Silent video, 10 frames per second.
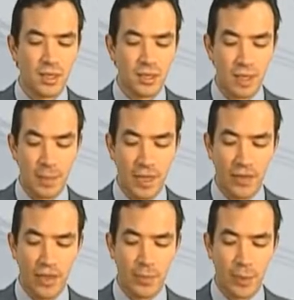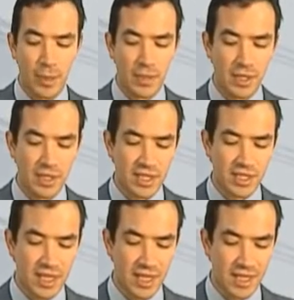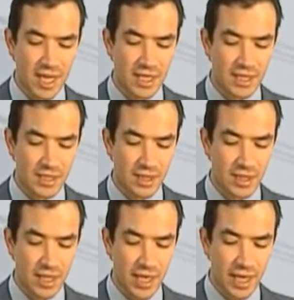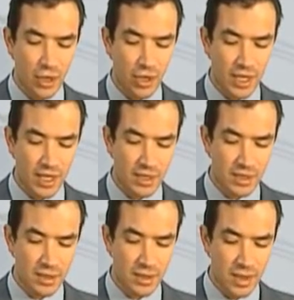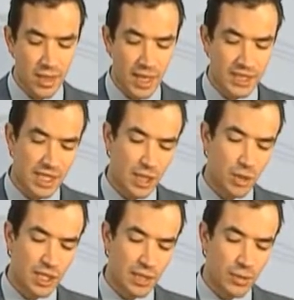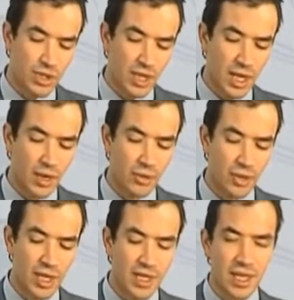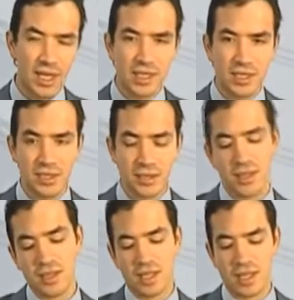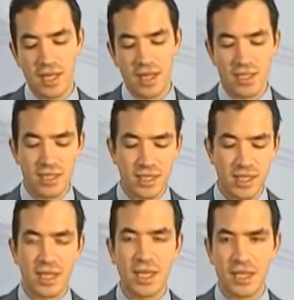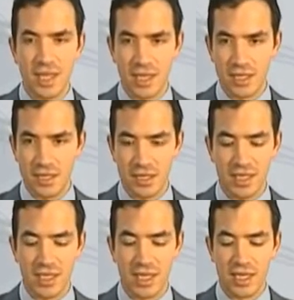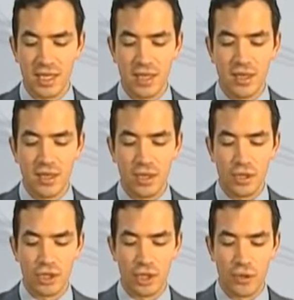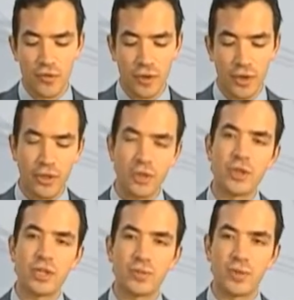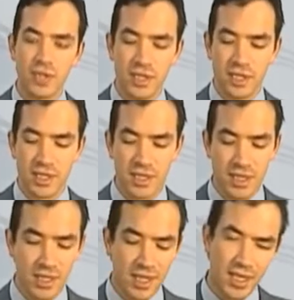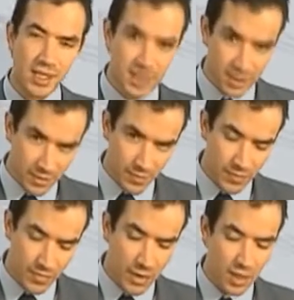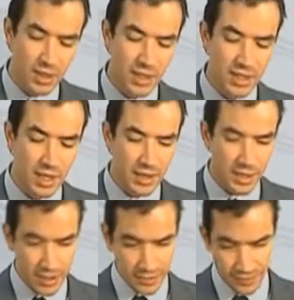del PLC propiamente dichas, digitales y analógicas, así como las que hemos agregado, digitales de entradas y digitales de salida, con su configuración correspondiente de entradas y salidas.